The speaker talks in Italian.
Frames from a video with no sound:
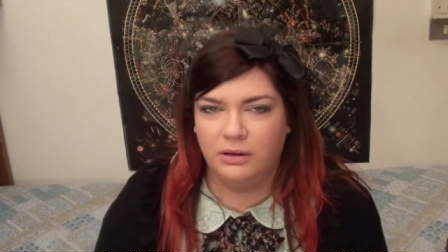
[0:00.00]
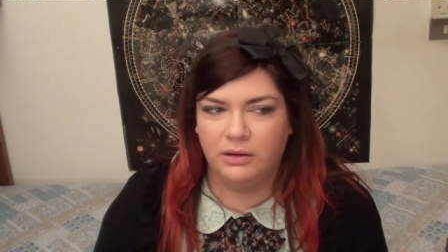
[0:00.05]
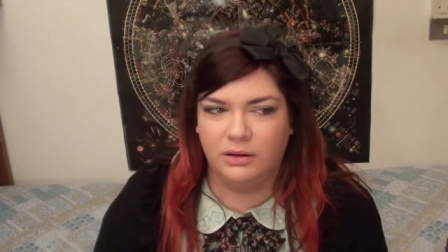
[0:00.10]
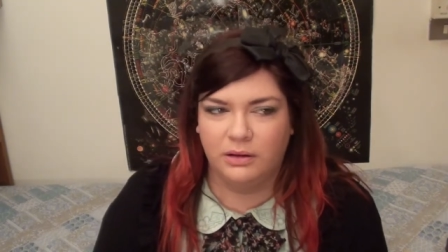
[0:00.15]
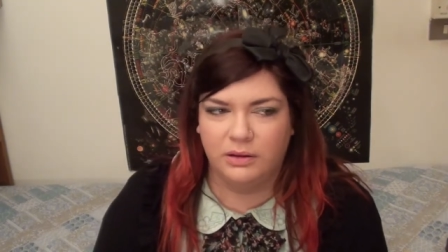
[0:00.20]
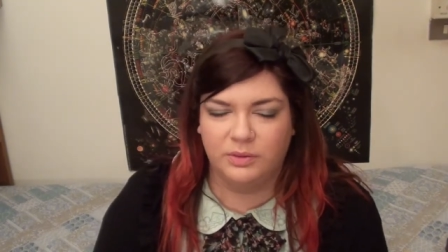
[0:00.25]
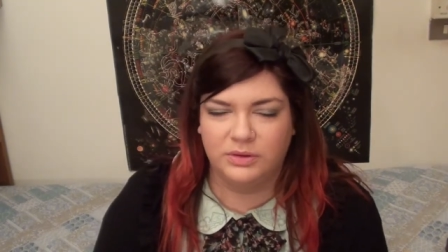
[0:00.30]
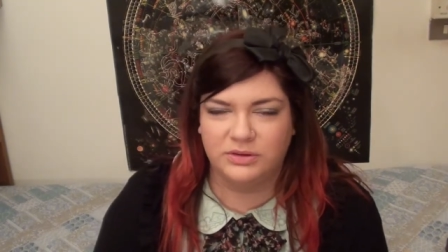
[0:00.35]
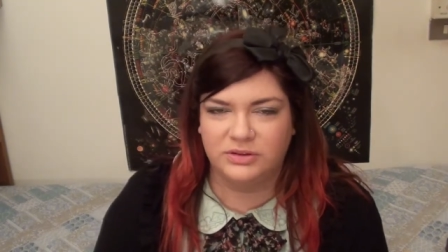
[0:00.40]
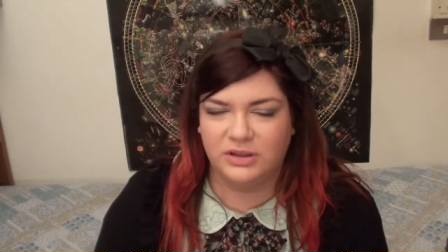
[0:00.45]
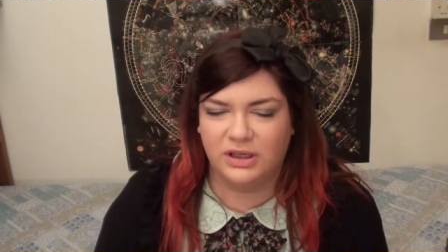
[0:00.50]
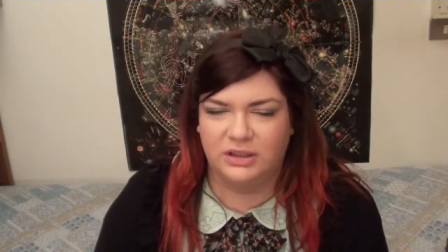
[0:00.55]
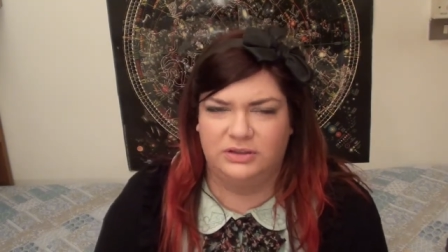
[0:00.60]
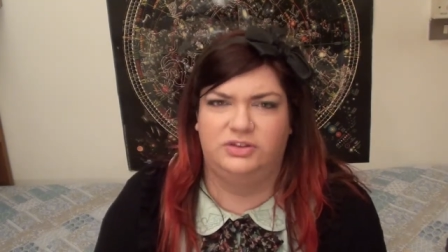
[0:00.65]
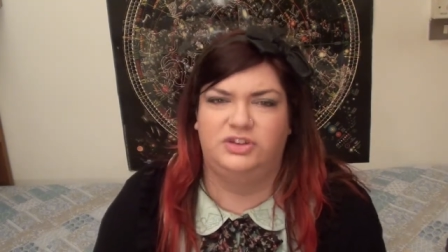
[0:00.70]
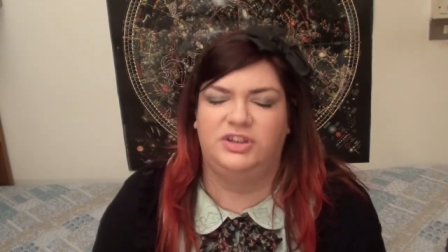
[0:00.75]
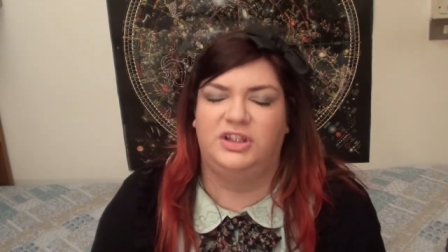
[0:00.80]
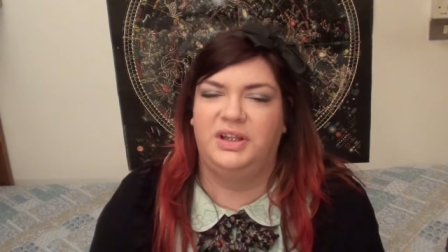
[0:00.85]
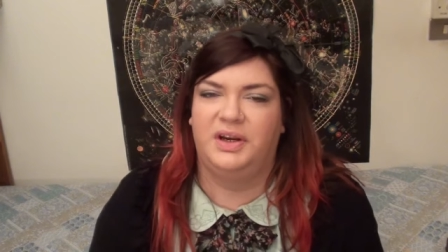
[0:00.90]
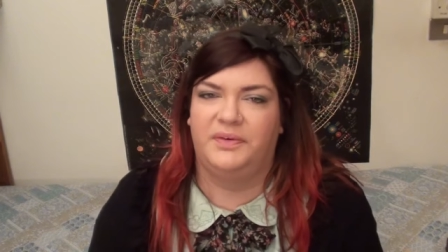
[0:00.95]
in questo caso
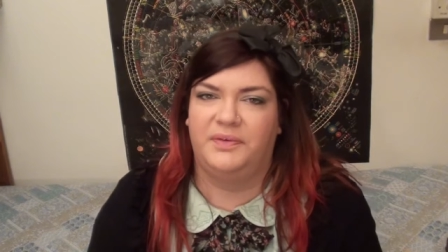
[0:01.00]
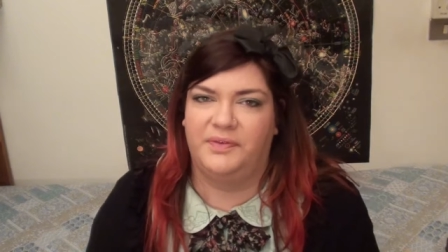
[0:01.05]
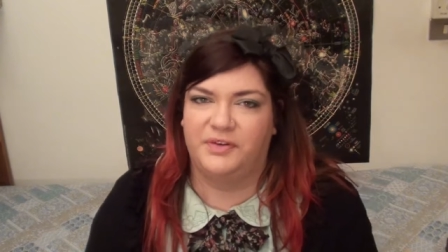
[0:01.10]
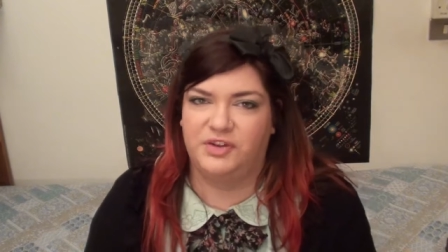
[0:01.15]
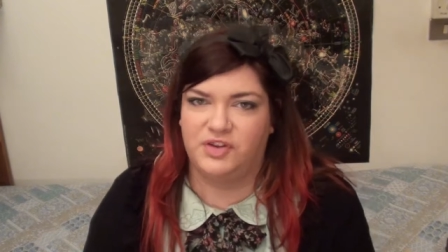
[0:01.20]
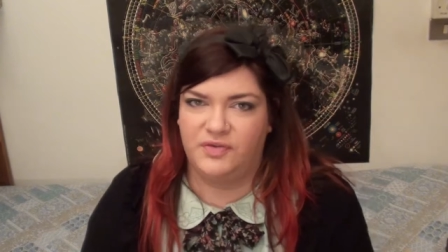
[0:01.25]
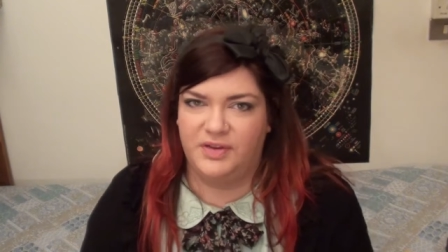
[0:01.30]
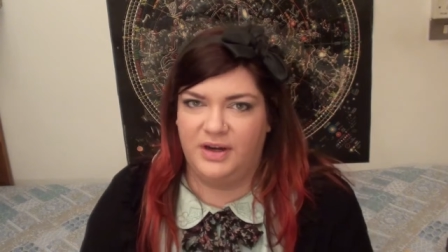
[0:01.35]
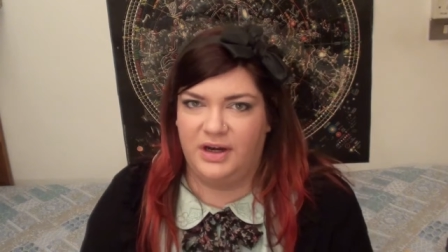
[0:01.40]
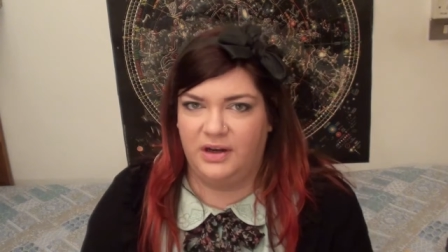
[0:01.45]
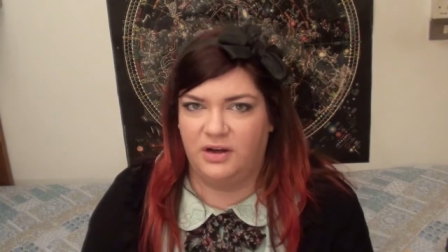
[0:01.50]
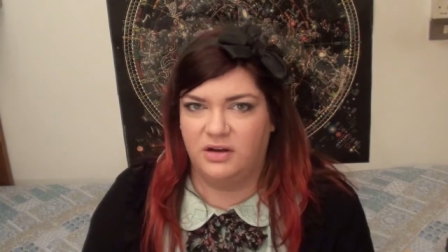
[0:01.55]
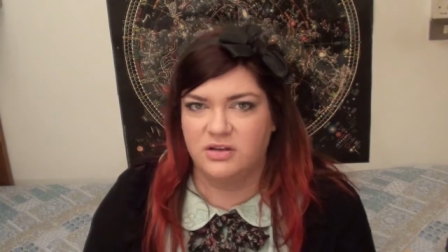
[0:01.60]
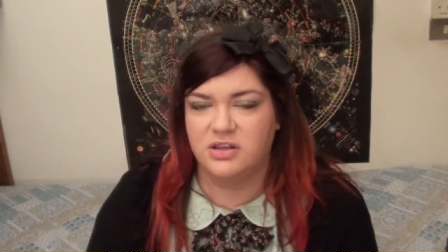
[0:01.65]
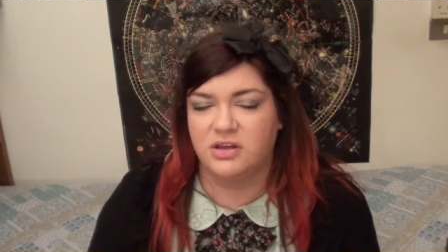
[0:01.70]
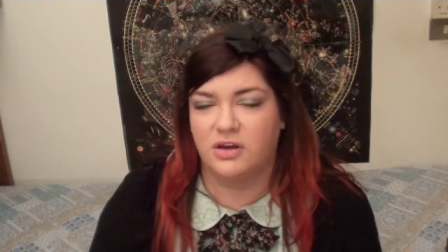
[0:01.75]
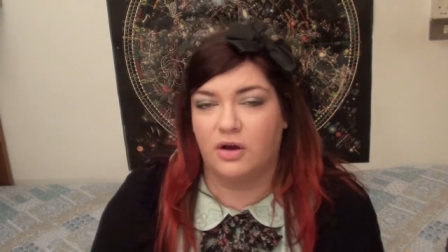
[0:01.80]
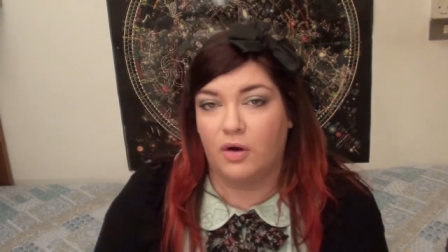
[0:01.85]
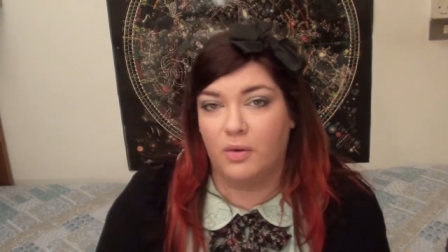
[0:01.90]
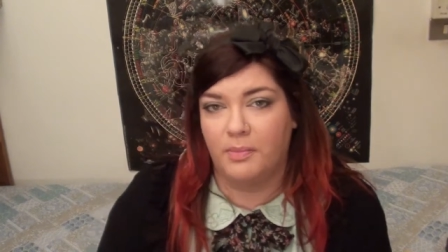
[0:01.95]
in genere vi faccio vedere le
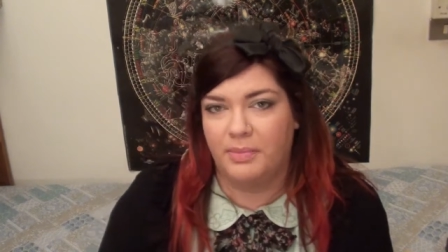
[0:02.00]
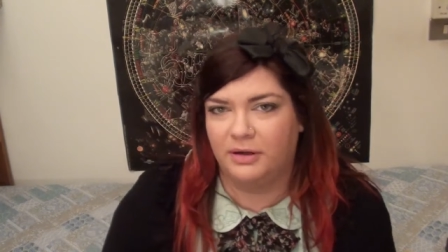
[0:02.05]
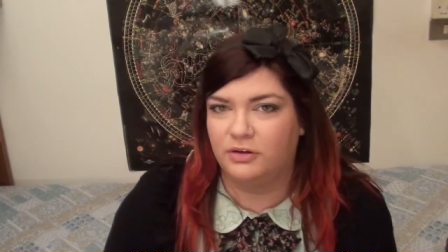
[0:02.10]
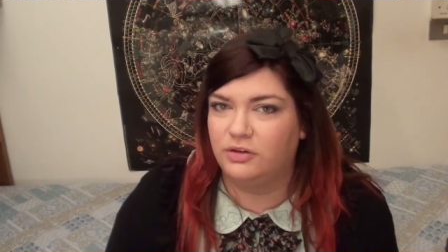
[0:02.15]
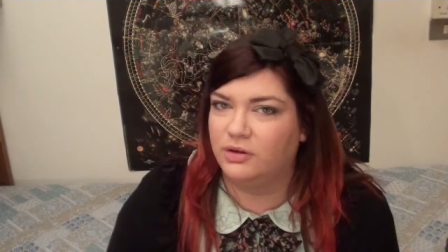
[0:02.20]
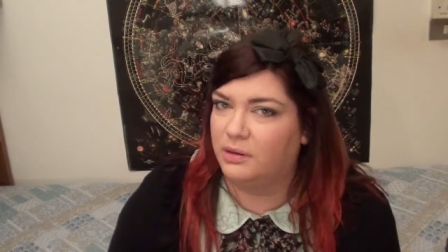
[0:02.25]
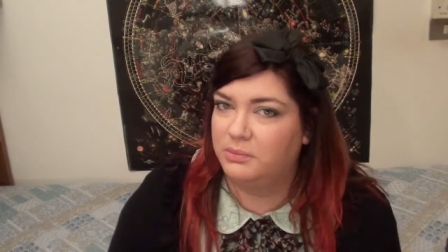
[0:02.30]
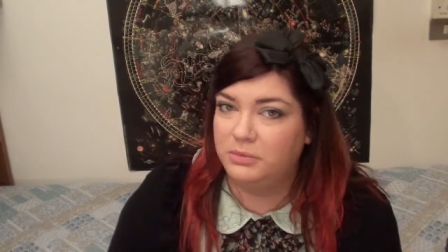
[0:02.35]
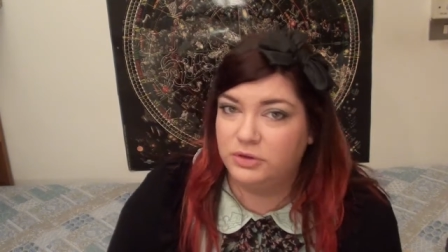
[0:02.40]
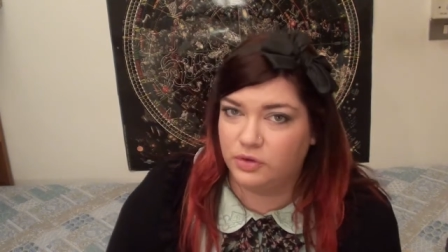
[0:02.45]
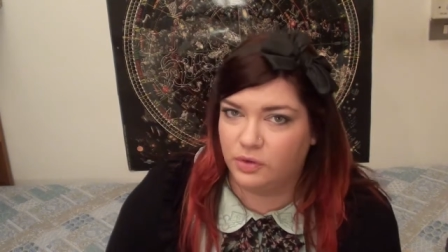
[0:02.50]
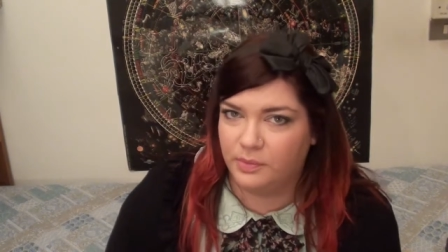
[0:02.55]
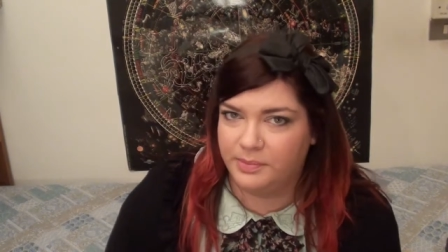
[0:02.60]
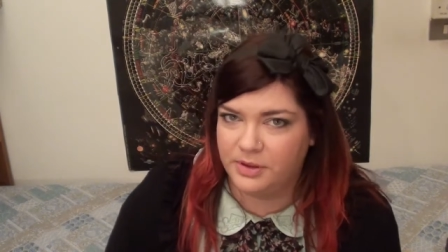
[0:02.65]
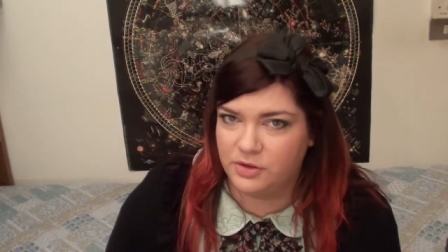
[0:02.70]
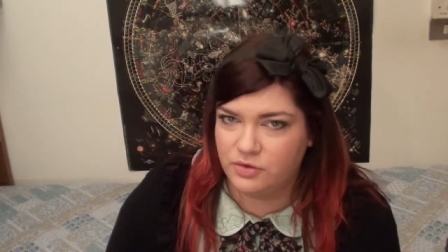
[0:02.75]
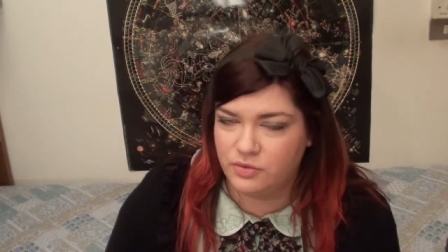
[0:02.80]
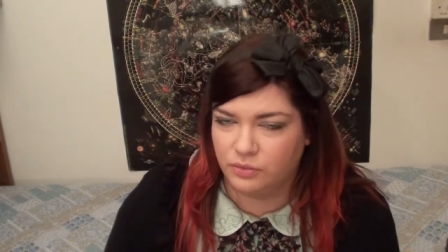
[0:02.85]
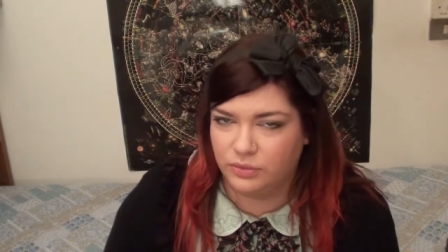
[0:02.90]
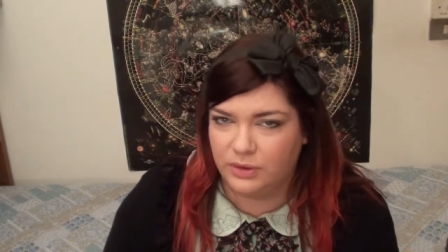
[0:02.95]
cose che ho comprato che mi sono
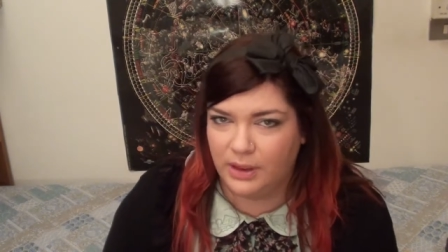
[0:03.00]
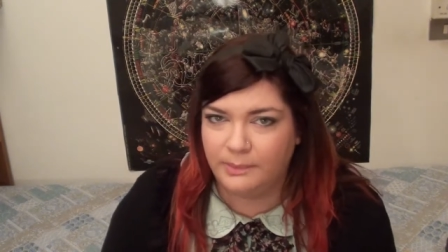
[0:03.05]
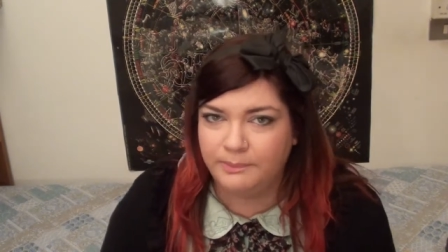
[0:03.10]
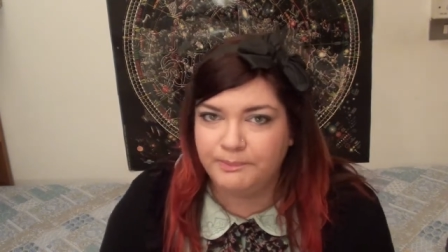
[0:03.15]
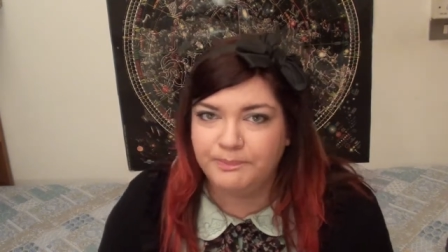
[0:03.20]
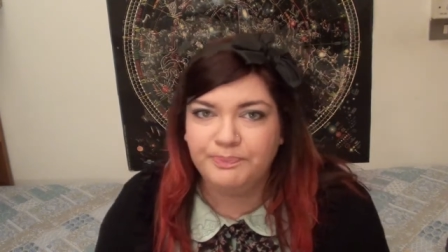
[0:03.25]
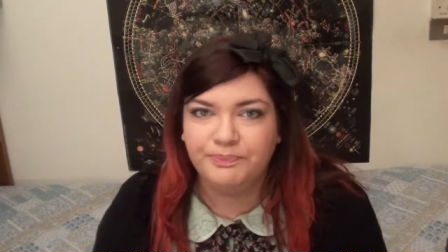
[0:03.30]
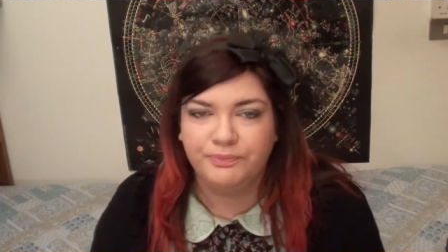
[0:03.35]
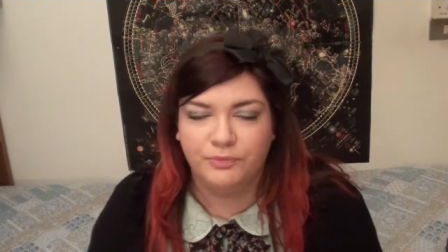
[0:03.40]
piaciute,